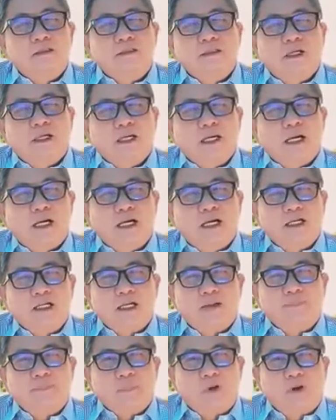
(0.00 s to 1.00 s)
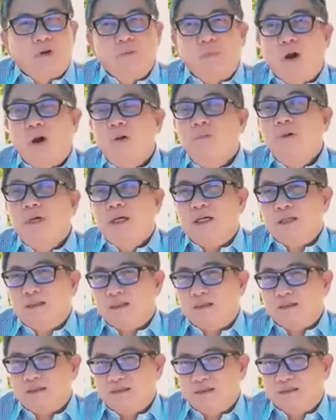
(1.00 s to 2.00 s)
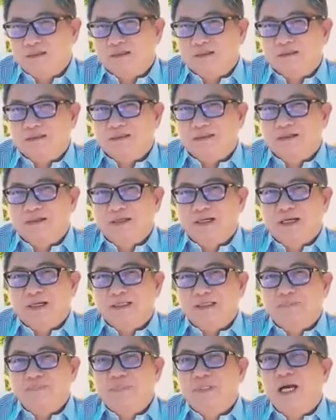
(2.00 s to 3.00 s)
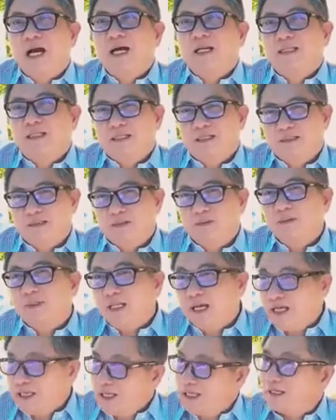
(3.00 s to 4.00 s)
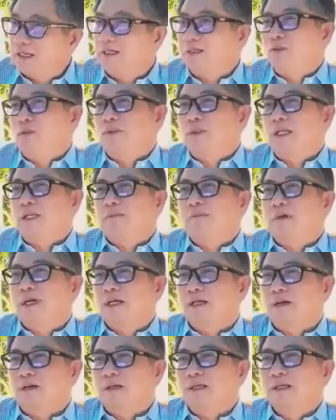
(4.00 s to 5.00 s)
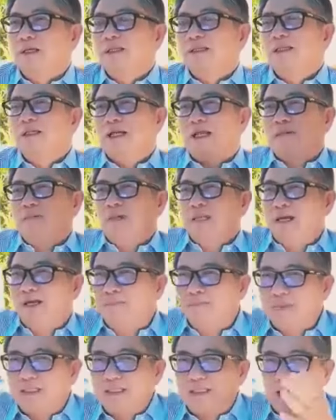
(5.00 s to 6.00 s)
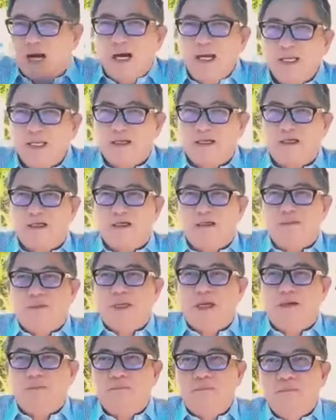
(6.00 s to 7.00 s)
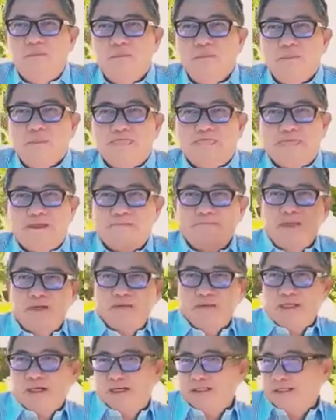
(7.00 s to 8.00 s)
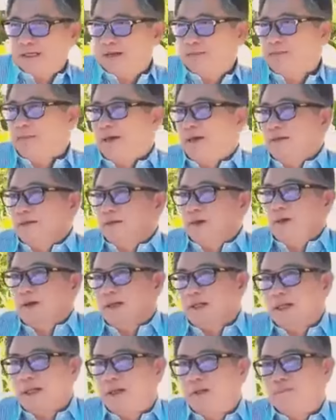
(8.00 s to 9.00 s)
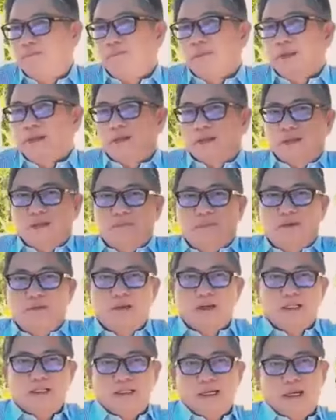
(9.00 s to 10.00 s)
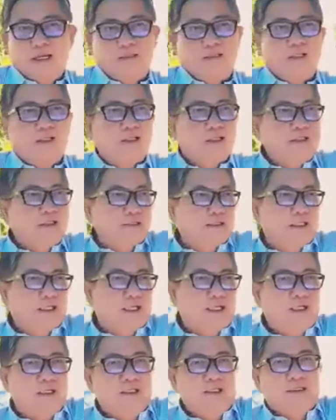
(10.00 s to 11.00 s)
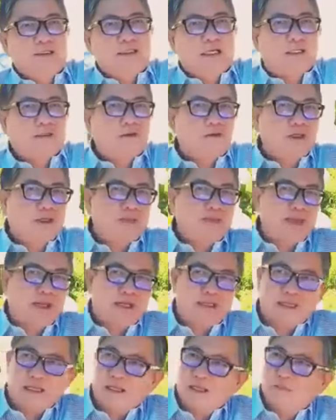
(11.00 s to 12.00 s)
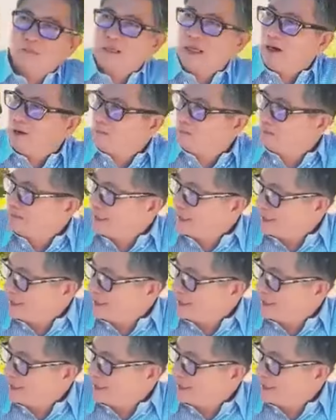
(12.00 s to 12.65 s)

cho là ở cấp độ 4 á gọi là sắp chết cũng có thể nhìn được Chúa Thánh về ngôi tức là bây giờ mình tới rồi đó con có biết không giống như bây giờ chạy marathon á thì mấy bác chạy từ ở chạy từ Nam Hà chạy vòng vòng